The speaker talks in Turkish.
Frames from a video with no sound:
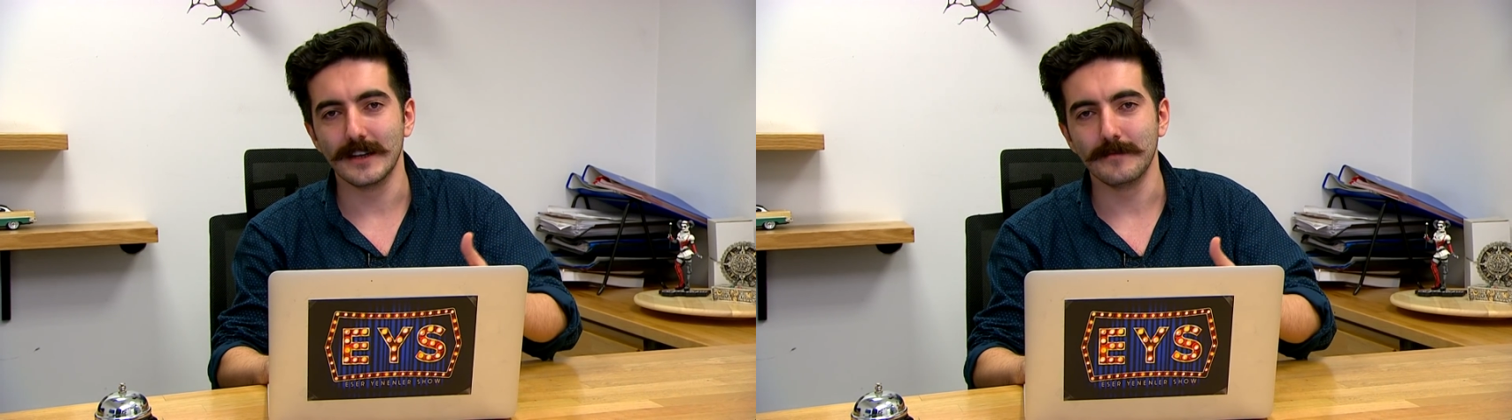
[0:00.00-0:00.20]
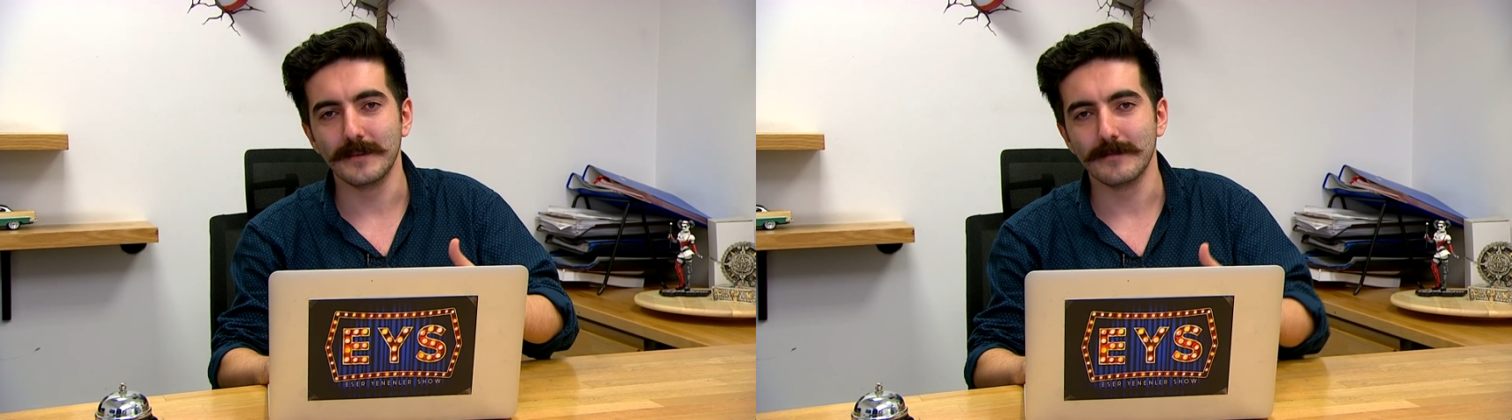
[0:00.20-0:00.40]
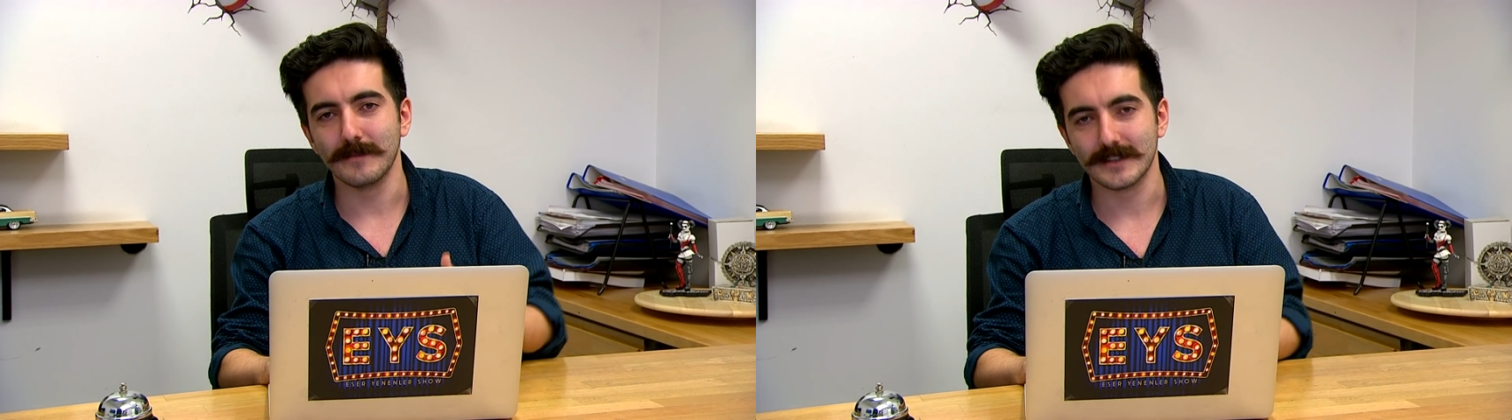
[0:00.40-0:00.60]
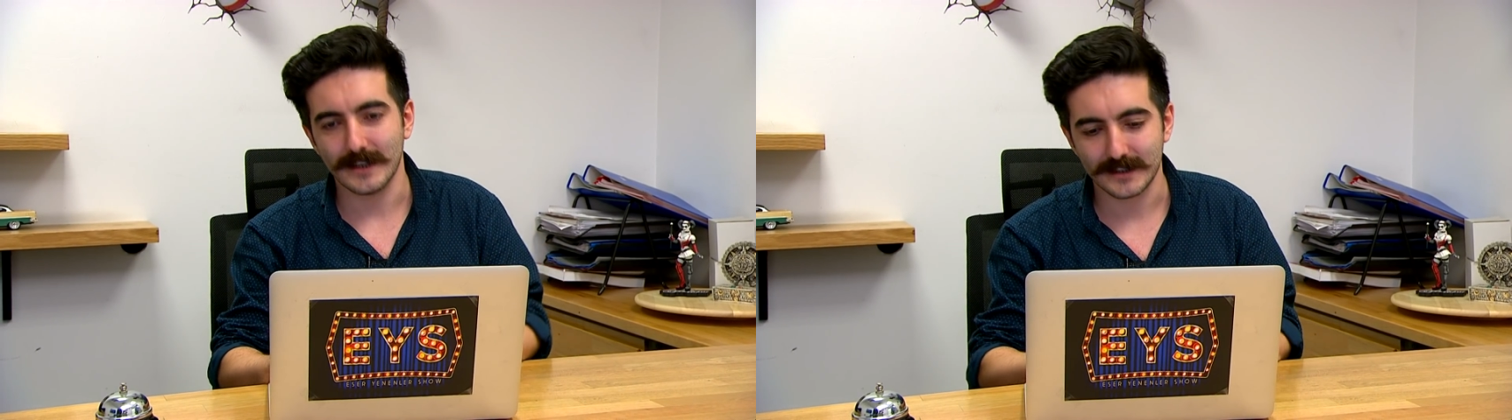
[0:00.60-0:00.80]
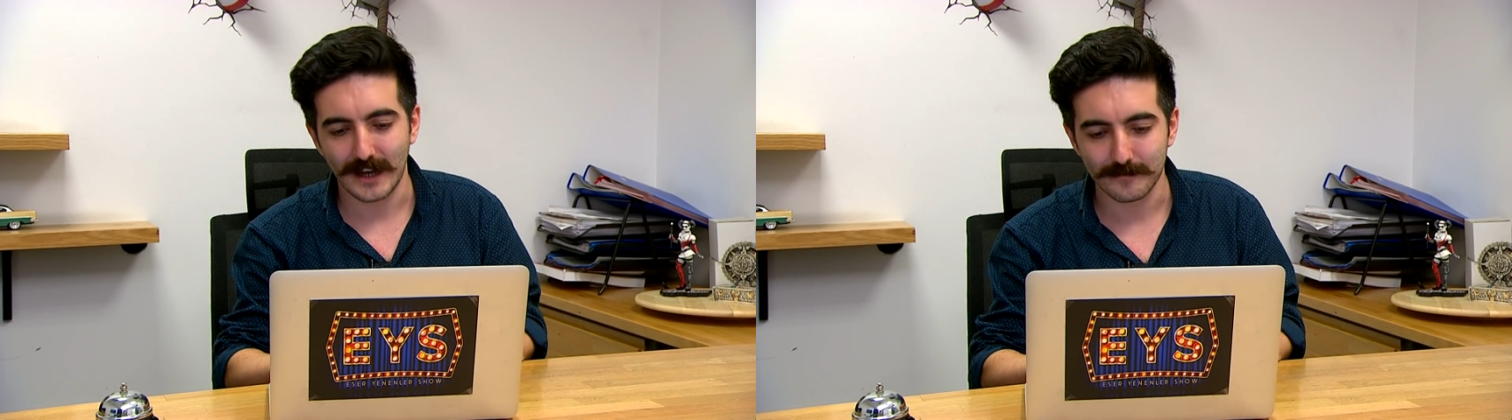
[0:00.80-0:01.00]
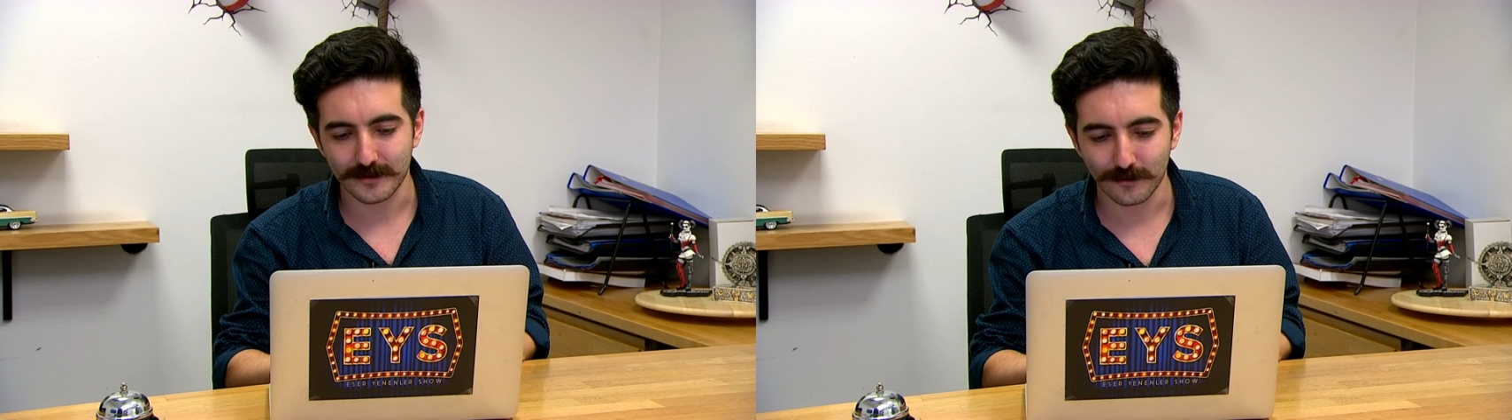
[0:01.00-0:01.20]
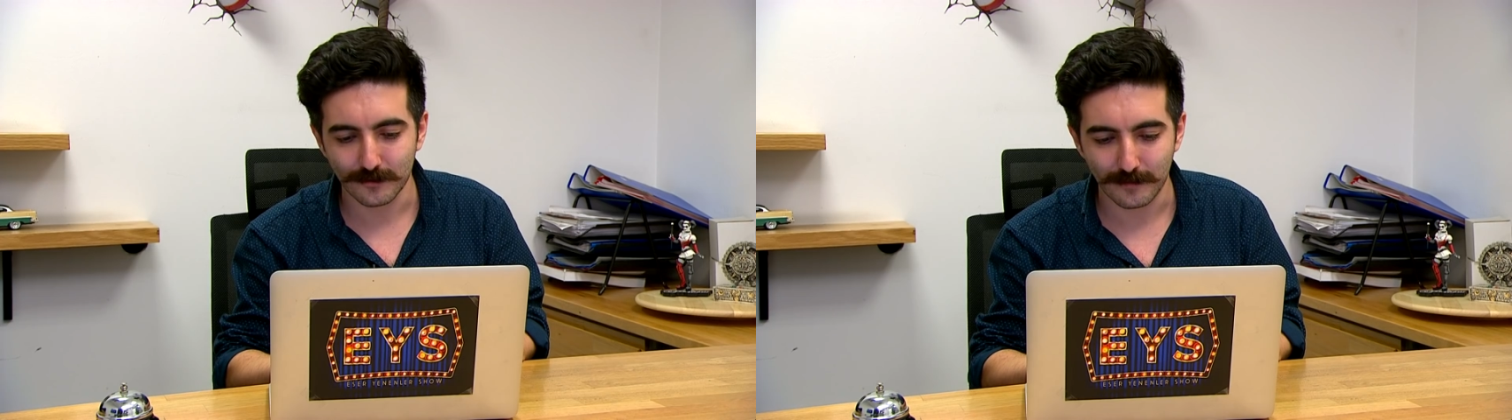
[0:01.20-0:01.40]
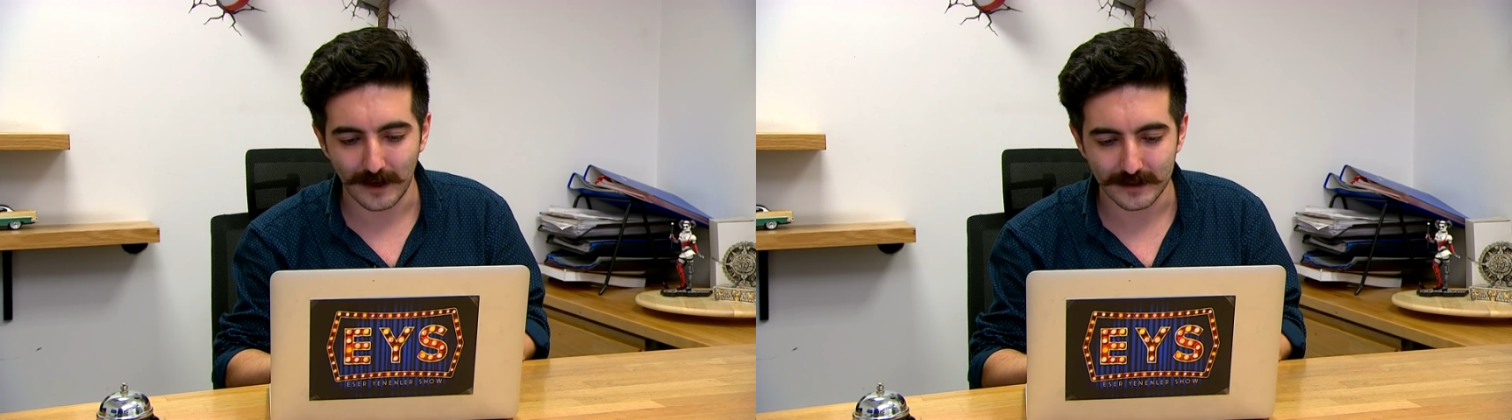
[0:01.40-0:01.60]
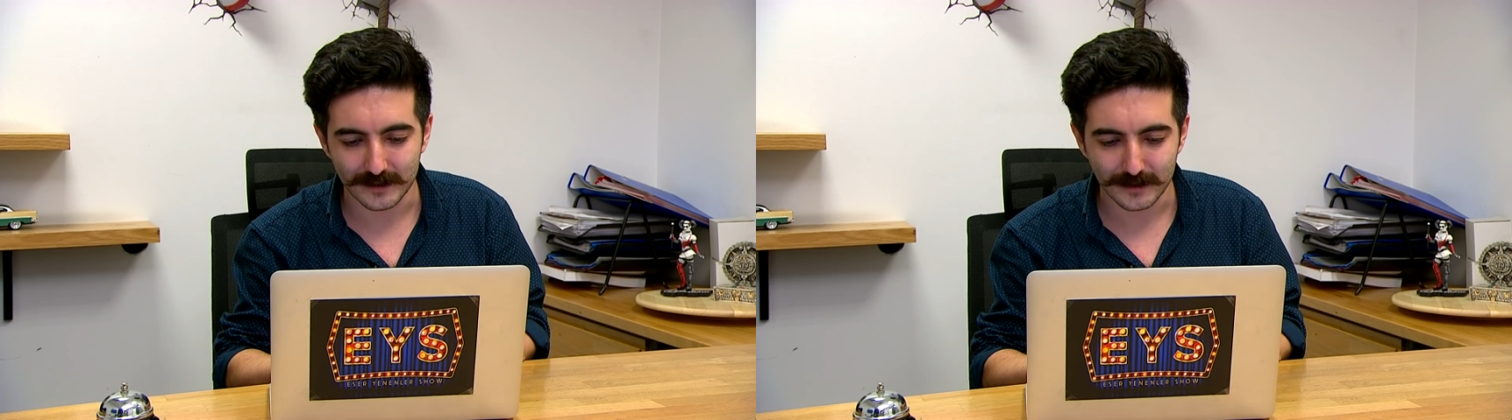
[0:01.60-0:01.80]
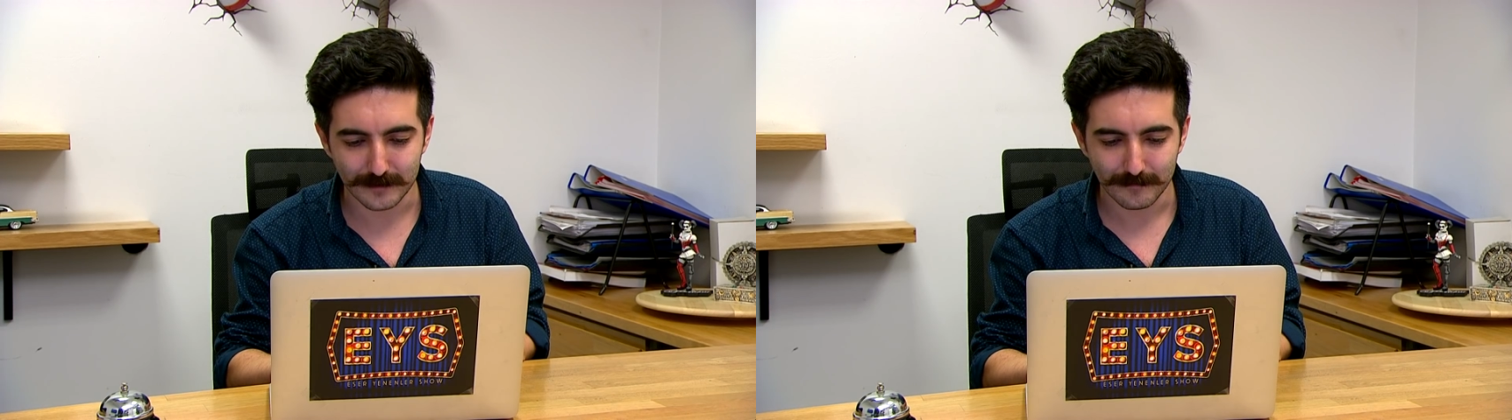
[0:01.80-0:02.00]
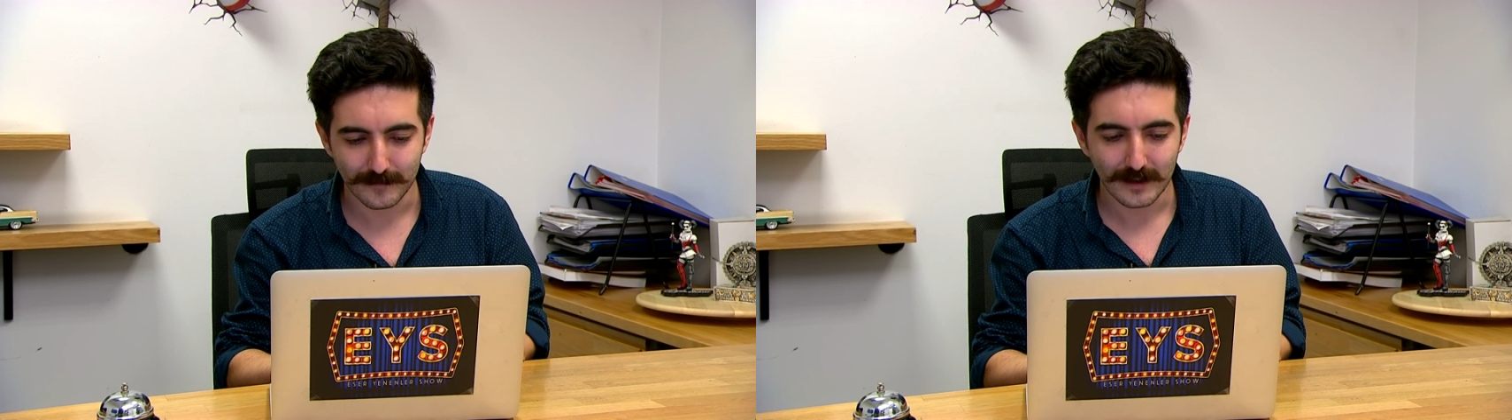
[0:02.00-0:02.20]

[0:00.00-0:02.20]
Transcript: e, bir mesaj gelmişti onu paylaşalım.